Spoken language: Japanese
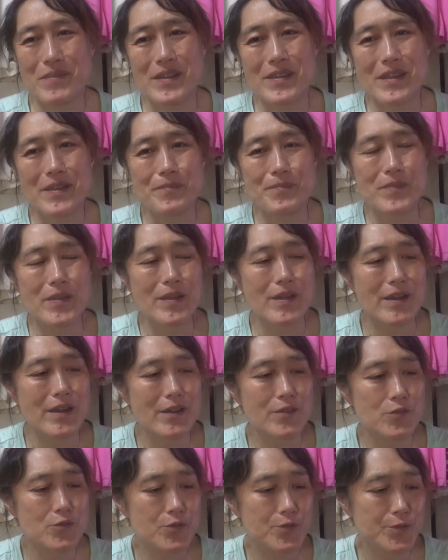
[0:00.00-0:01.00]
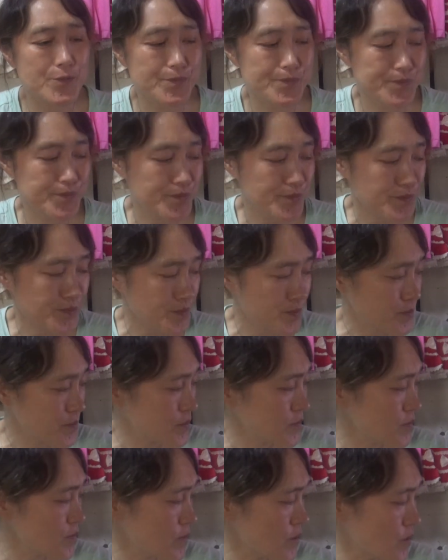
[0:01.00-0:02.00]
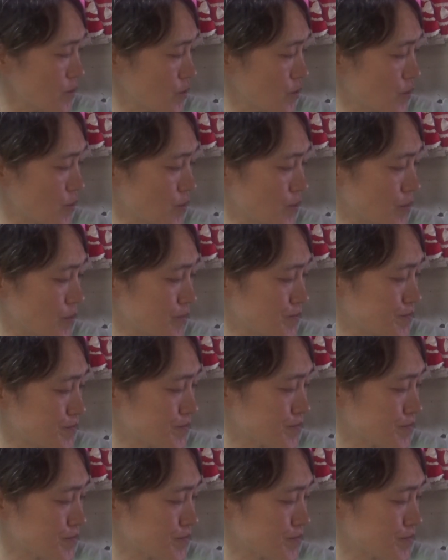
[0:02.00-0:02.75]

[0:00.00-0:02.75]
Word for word: まあねあの今日もう